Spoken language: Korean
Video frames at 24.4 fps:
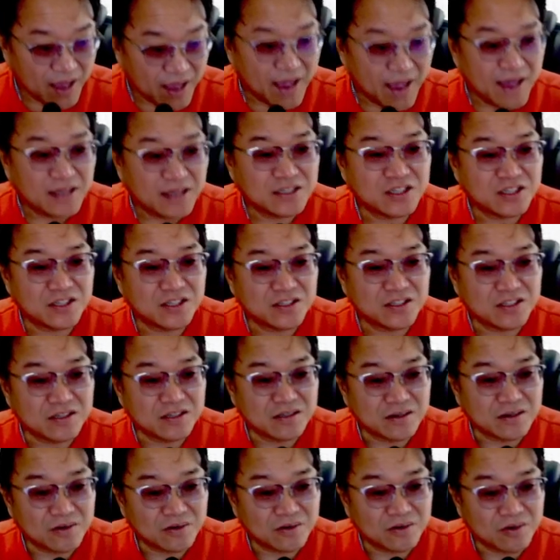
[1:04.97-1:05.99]

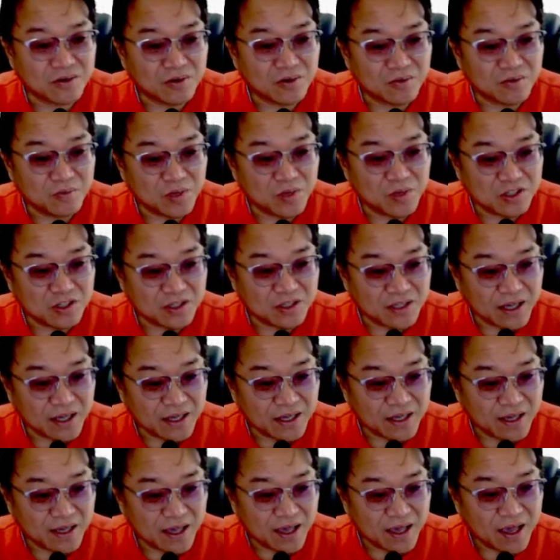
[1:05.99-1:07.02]
실질적으로 며칠
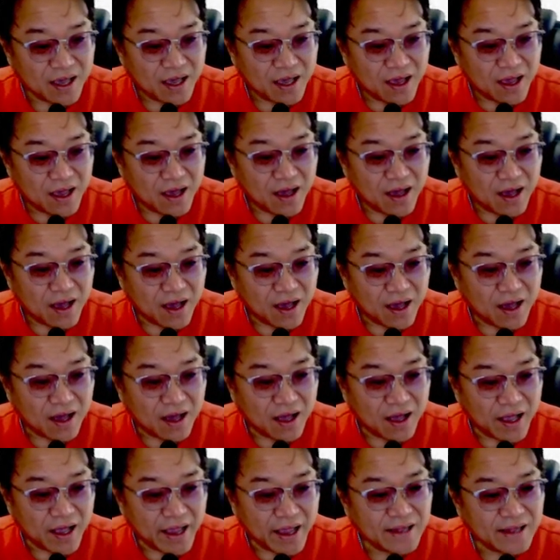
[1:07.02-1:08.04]
사이에
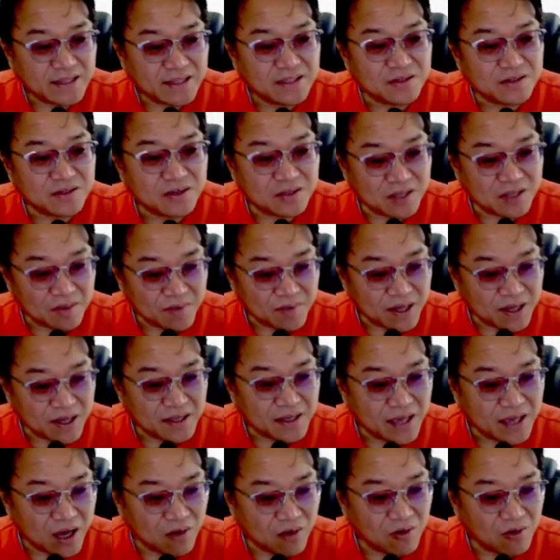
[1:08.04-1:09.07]
LG전자만
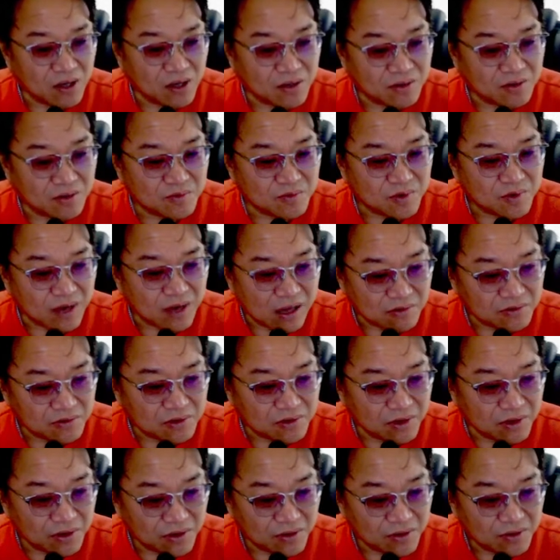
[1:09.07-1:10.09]
양호한 흐름으로
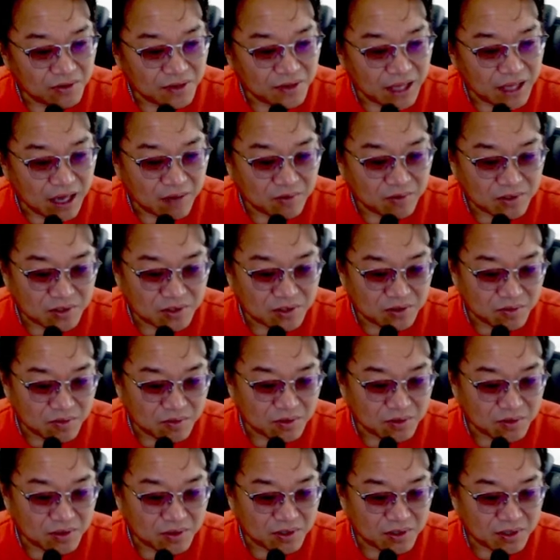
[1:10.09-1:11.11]
갔고요. 나머지
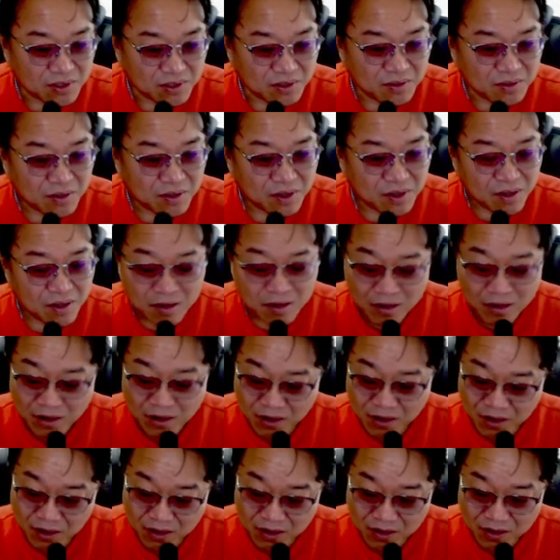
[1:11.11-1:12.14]
종목들은
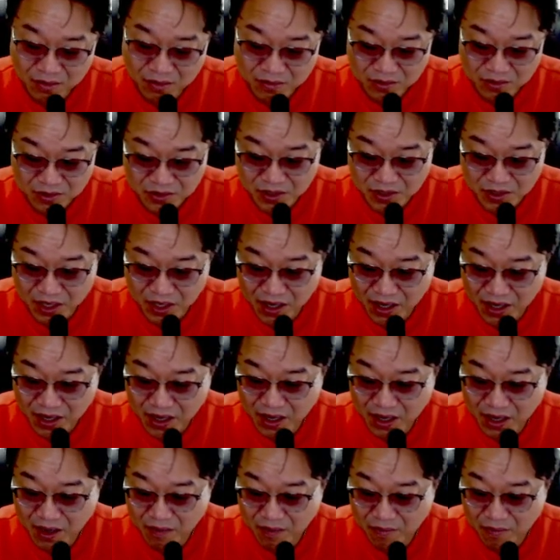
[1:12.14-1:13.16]
크게
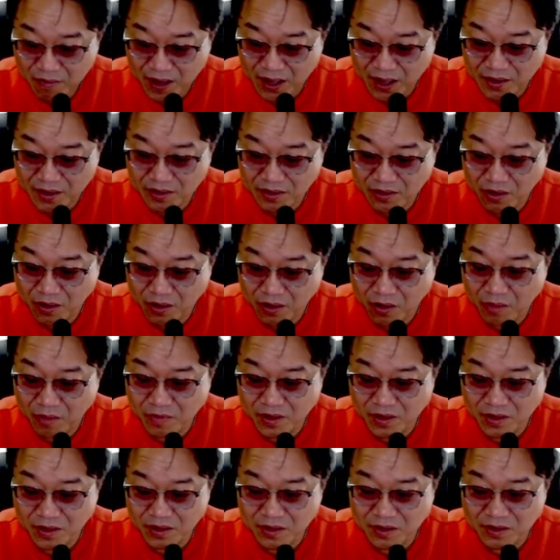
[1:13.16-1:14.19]
반응
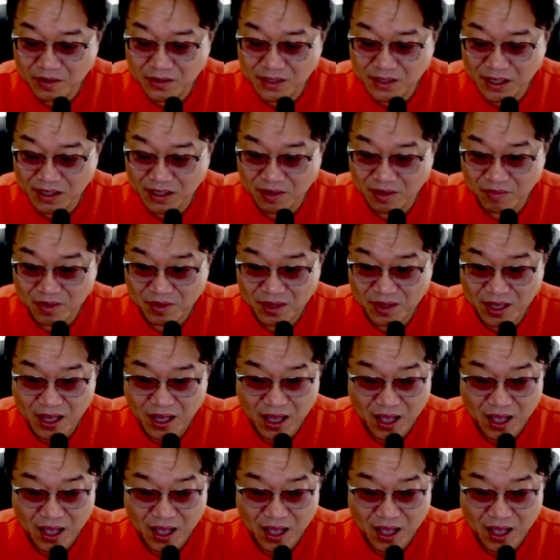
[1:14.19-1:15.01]
없는 그런 상황입니다.